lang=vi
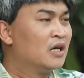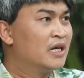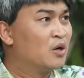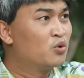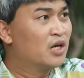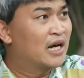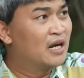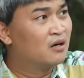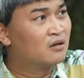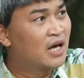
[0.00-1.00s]
ví dụ như cái
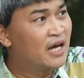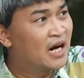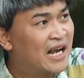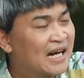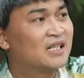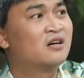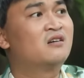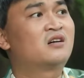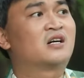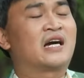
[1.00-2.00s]
đường đi ở đằng
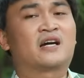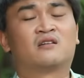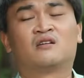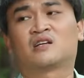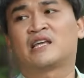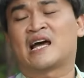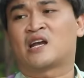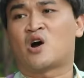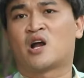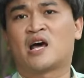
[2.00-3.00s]
trước cái cửa nhà
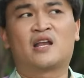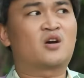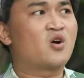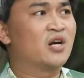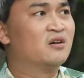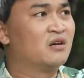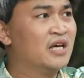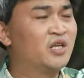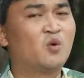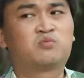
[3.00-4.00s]
trọ đó nó có cái đường
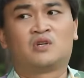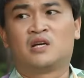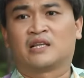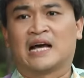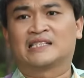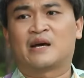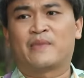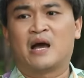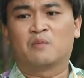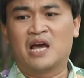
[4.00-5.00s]
đi chung tại sao
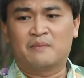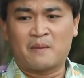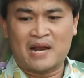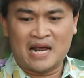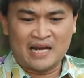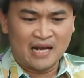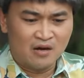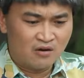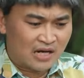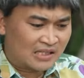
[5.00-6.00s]
mày không đi mà mày lại đi
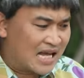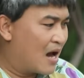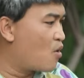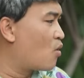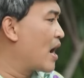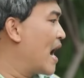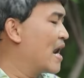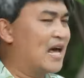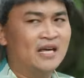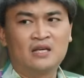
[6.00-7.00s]
đường đằng sau hồ
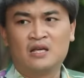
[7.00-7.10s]
cá này